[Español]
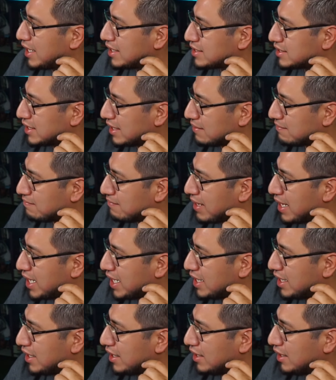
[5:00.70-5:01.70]

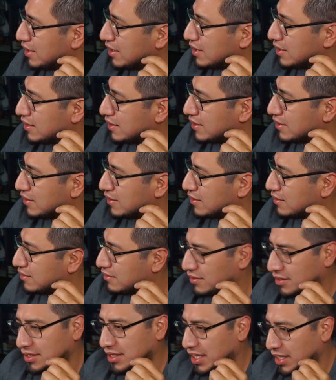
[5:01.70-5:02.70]
semana
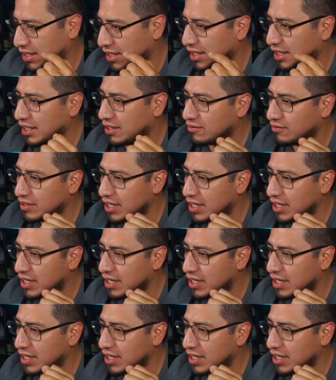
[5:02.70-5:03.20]
y ya quedé con